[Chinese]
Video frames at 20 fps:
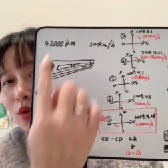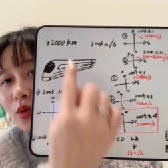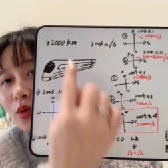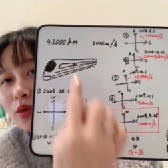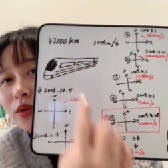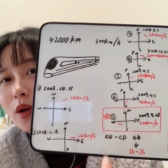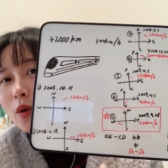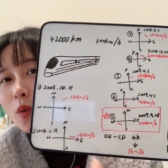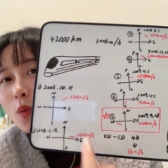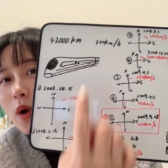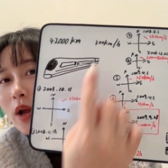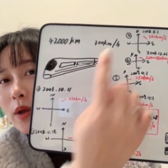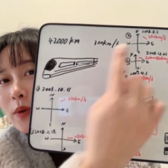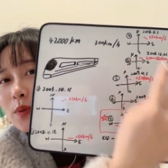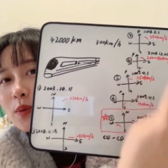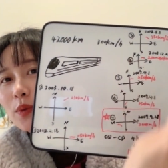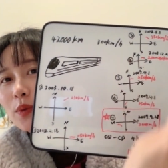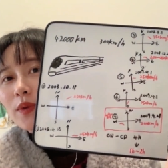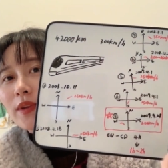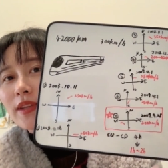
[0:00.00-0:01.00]
有的关
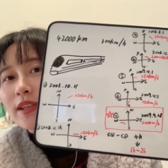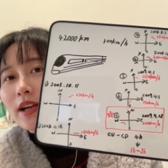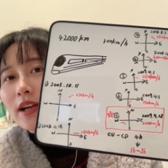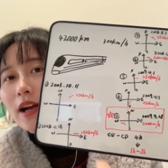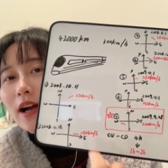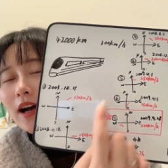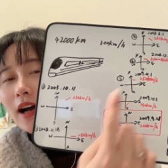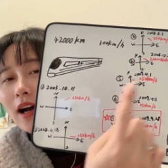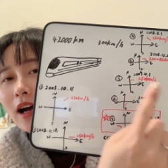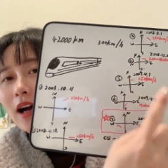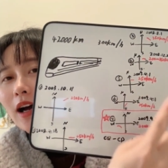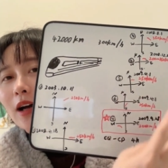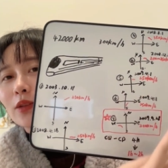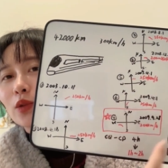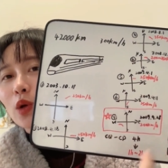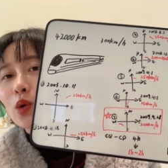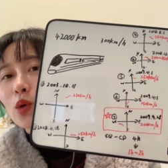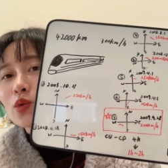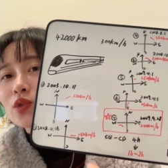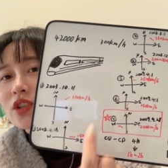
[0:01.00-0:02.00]
于呃
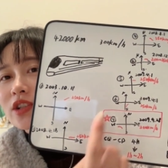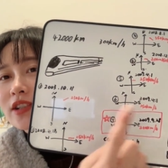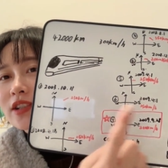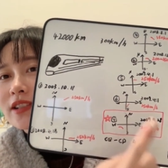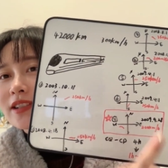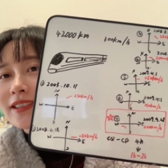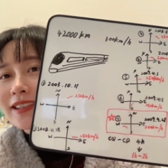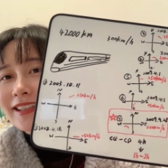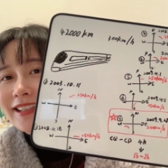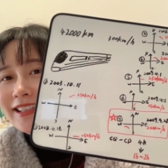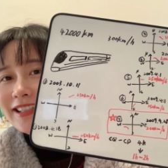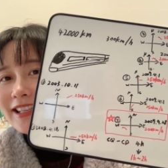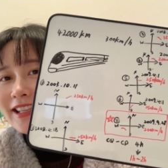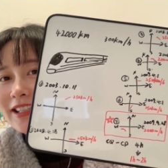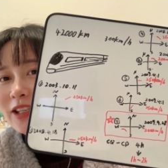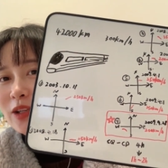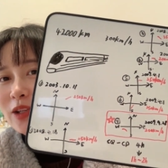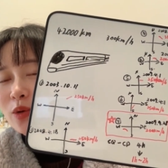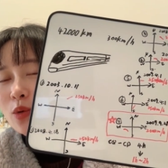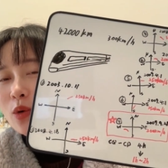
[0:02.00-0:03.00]
通车的一些
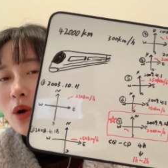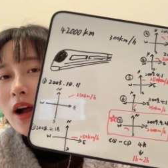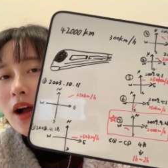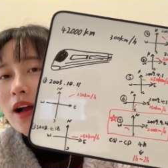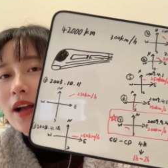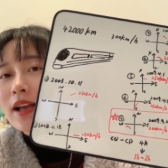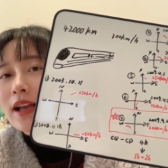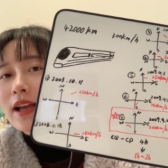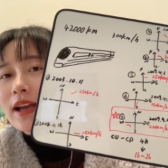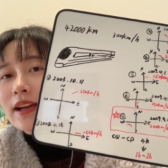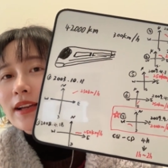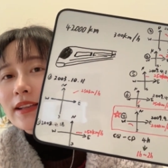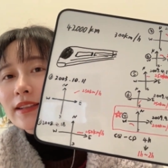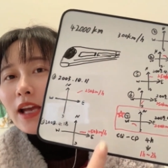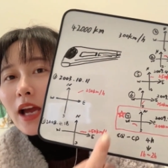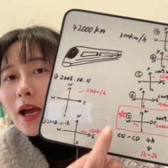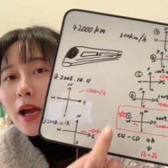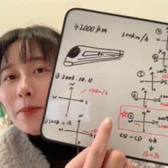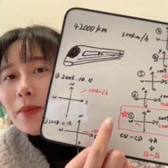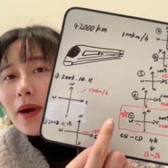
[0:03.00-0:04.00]
情况。
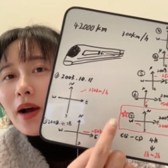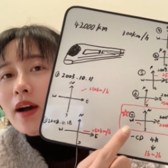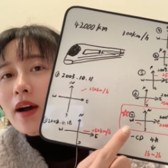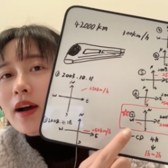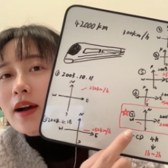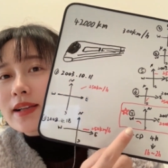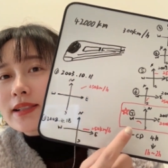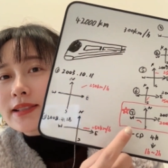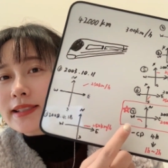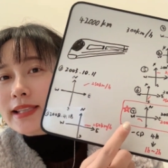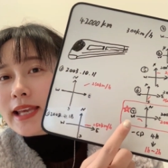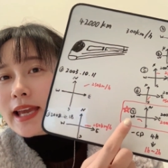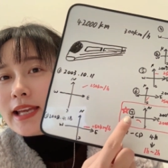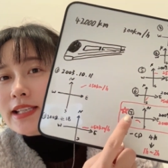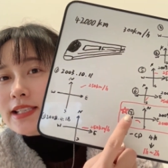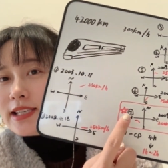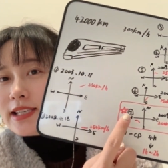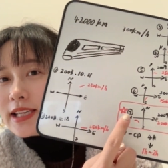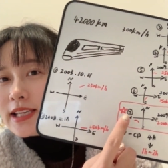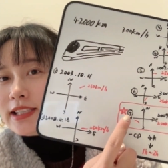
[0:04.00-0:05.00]
那么在
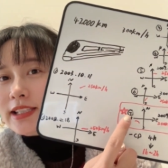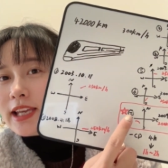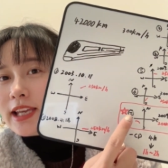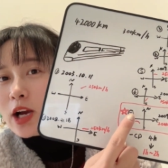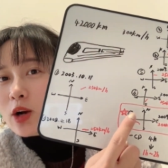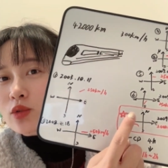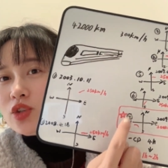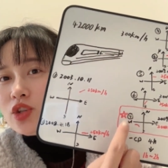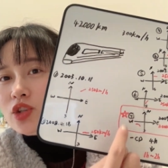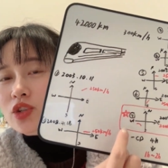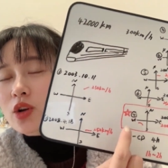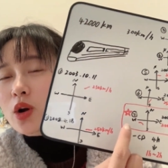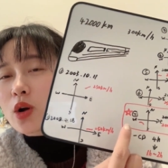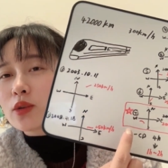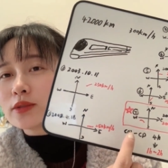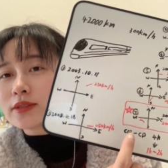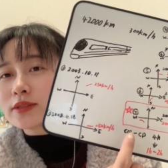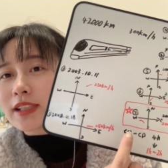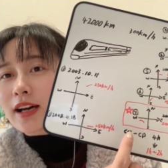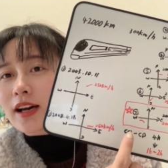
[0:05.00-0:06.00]
这一条之
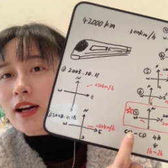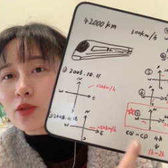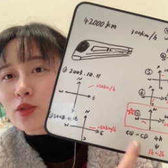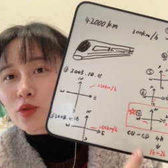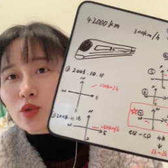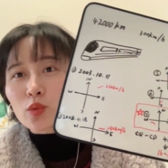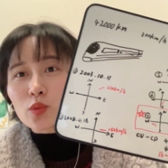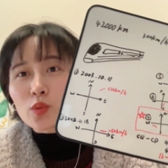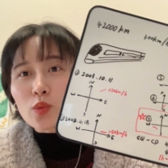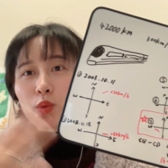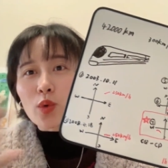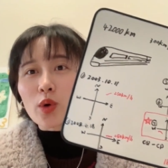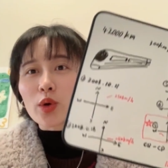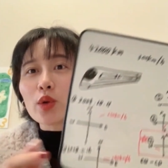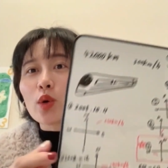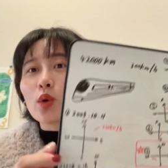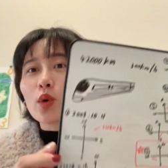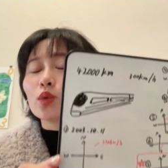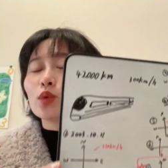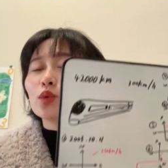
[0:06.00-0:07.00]
后呢，中国
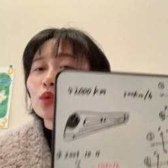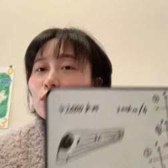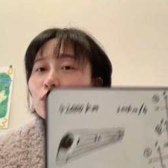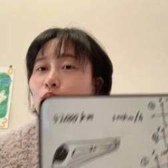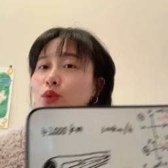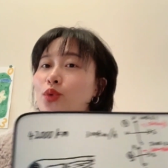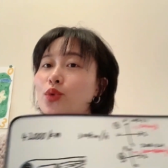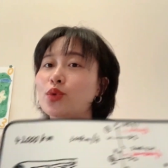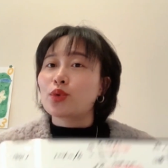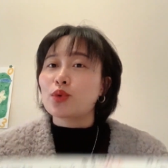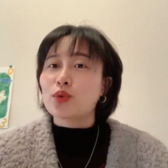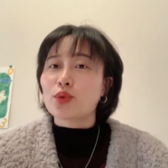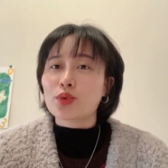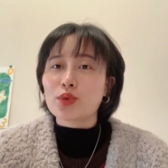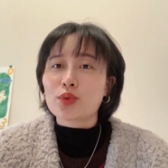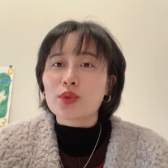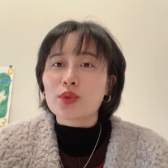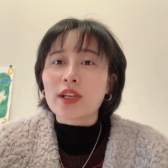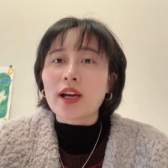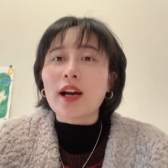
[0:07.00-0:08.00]
又陆陆续
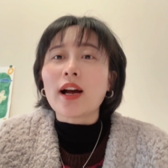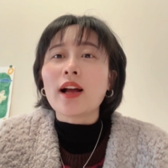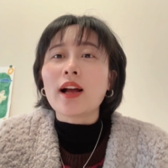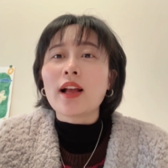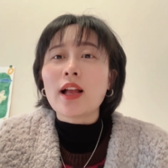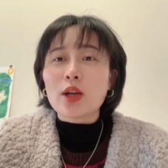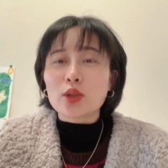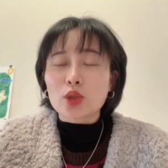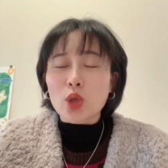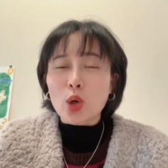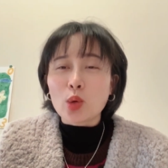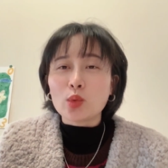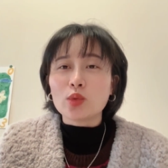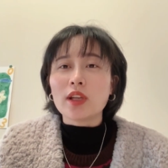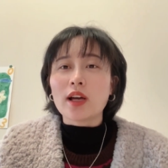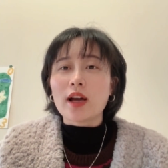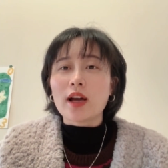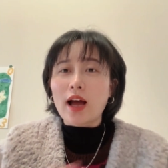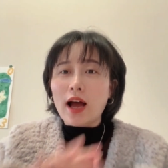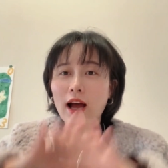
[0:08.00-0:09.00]
续的通
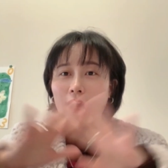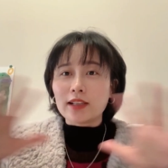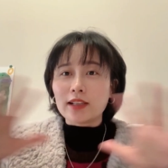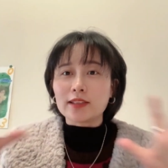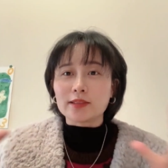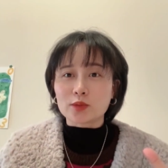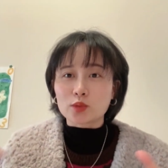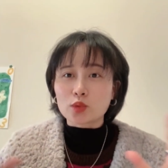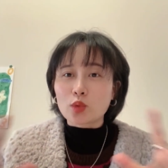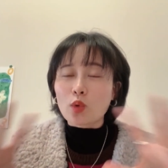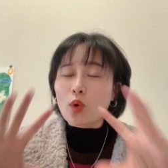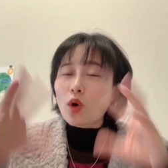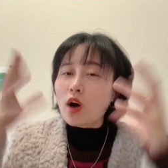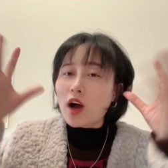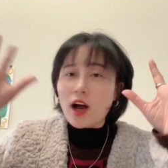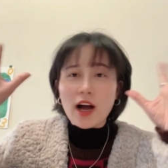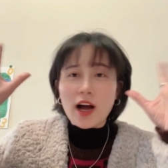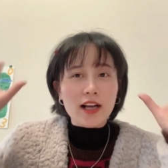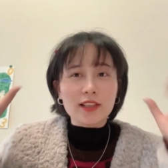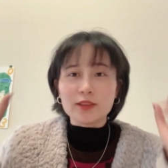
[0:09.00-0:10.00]
了很多
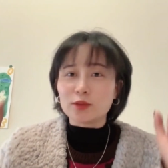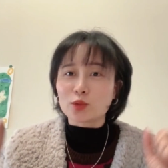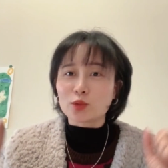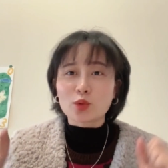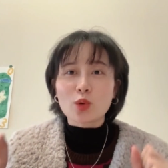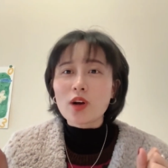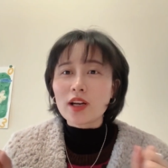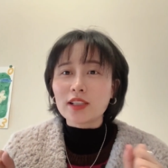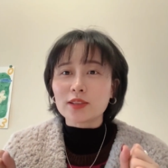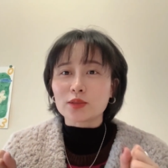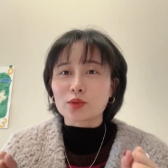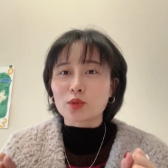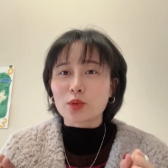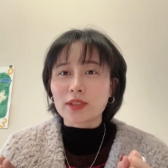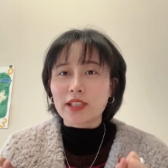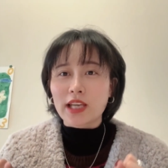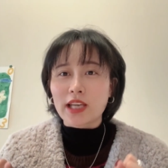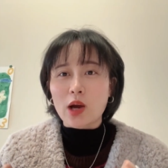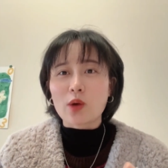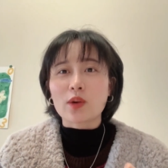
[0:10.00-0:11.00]
很多很多
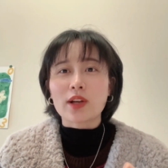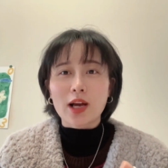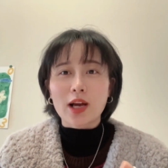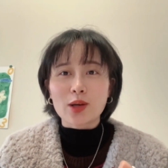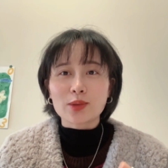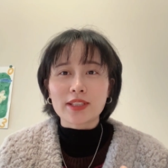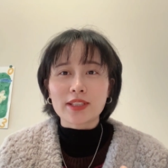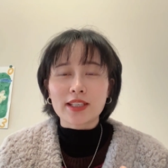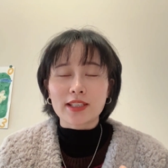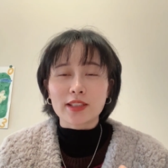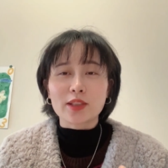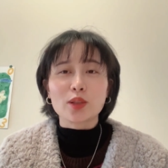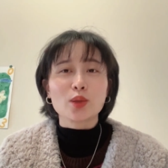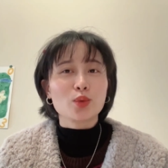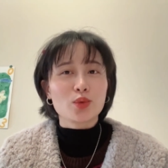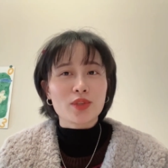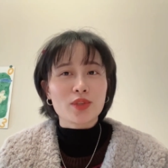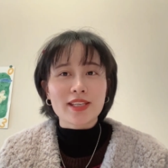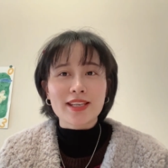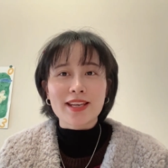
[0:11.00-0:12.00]
条高铁的
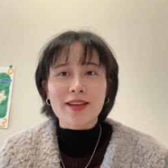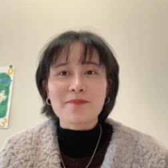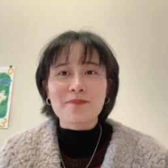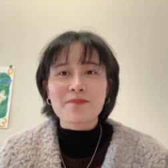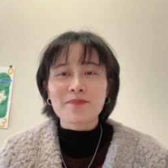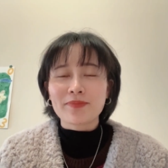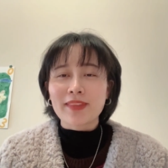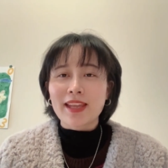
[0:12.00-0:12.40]
路线。